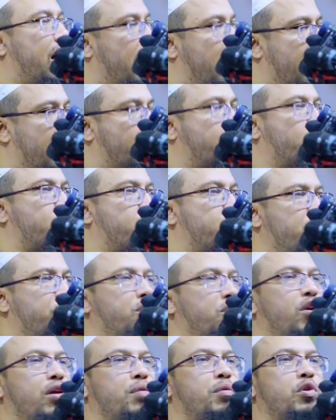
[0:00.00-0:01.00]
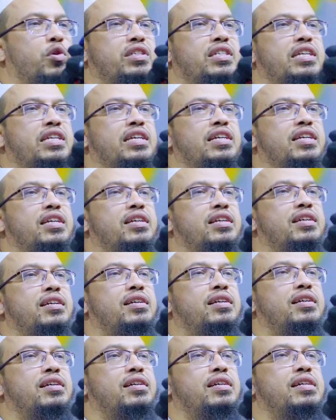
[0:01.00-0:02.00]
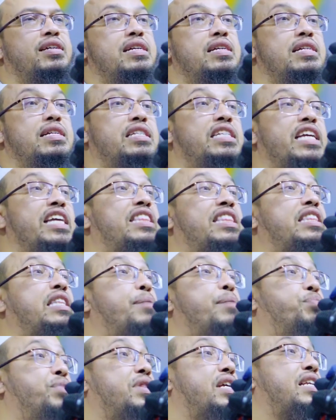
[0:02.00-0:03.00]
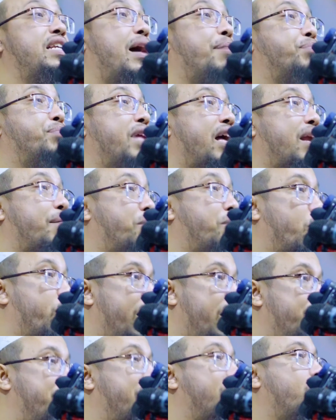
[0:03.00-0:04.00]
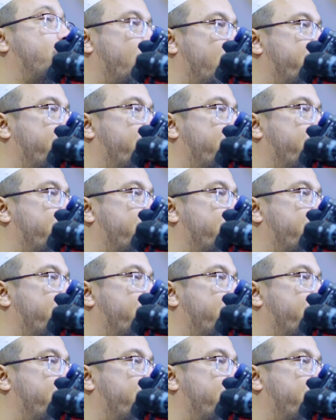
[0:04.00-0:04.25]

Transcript: আল্লাহর কসম করে বলছি যে তৃপ্তিটা আপনার মনের ভিতরে